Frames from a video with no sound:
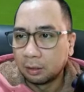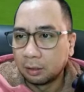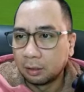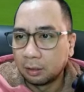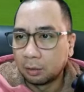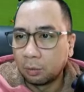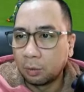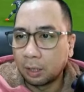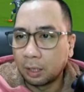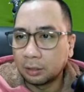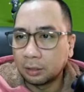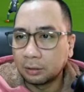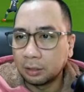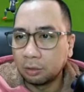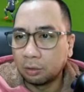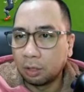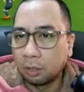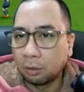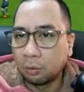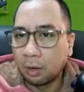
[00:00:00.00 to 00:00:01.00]
Gua rasa
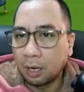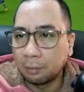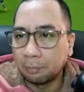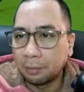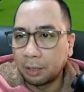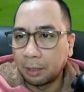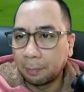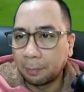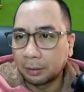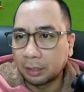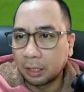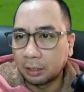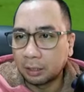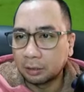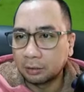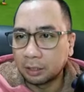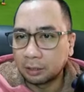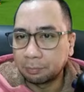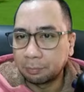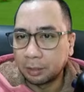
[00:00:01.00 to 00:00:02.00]
juga gua akan mendapatkan
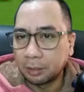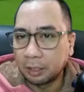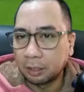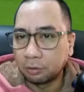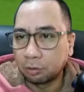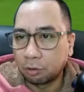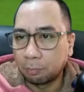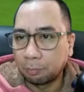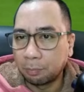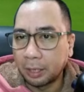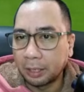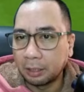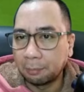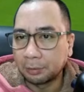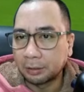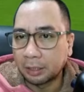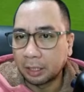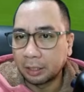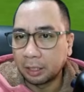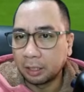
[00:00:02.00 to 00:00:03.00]
assessment yang cukup baik di
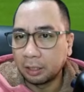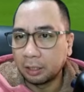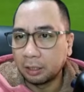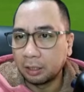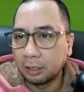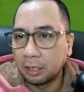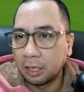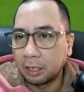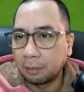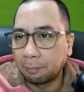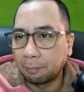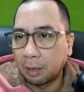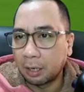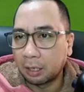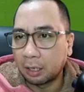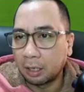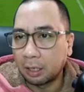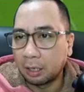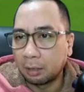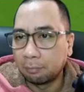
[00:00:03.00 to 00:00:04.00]
pertandingan ini dari
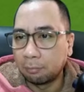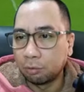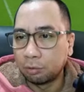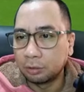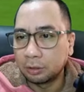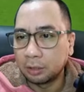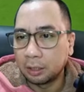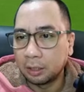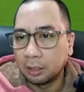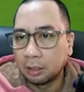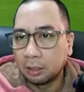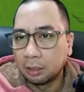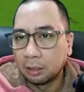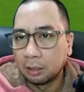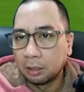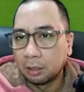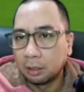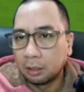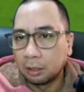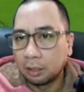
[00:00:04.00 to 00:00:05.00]
para Bungski.
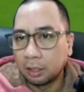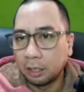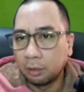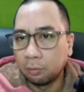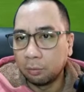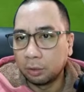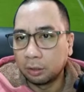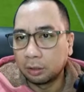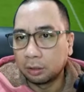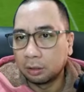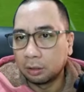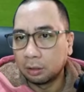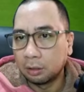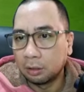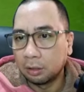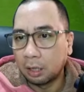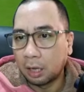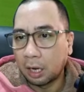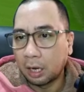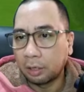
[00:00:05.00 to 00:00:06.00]
Greenwood,
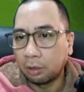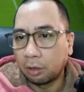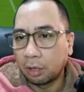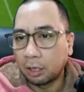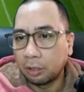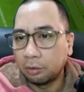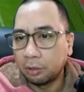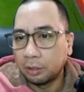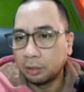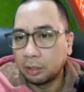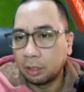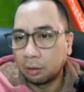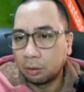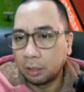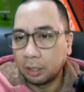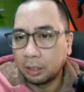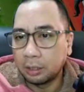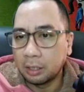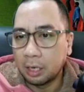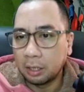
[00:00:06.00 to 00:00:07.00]
ayo kayu hijau.
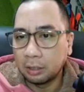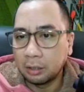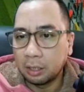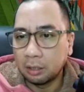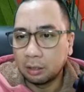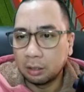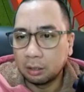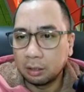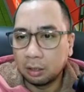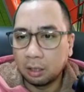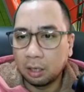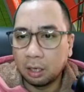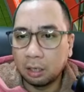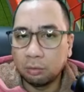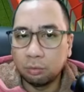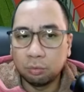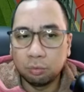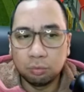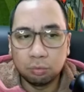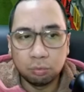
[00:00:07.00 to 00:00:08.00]
Eh jangan-jangan.
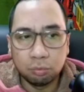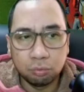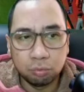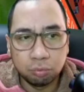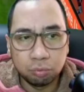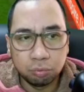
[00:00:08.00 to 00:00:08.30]
Aduh.